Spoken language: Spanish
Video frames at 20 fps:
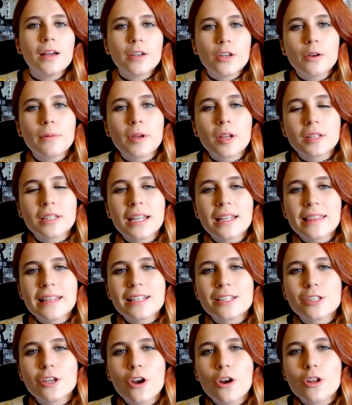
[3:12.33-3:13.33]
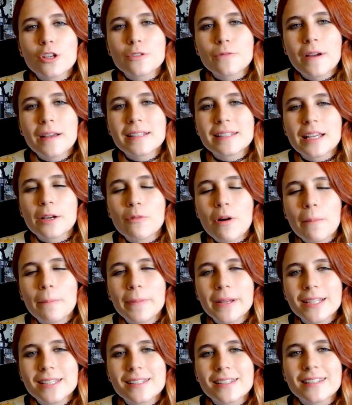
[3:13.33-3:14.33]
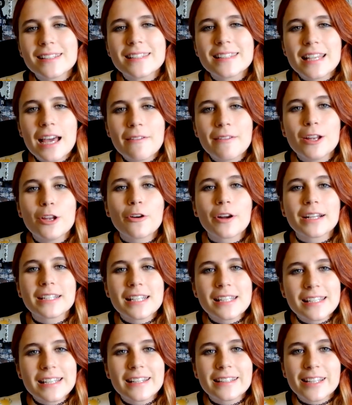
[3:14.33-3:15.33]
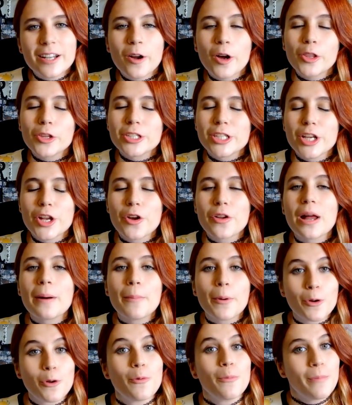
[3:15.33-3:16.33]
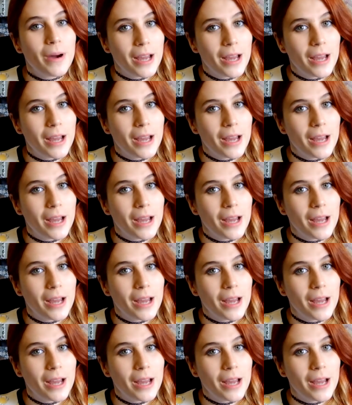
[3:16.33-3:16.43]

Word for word: Número 13. Solo los fans de One Piece saben lo que se siente cuando se llora por un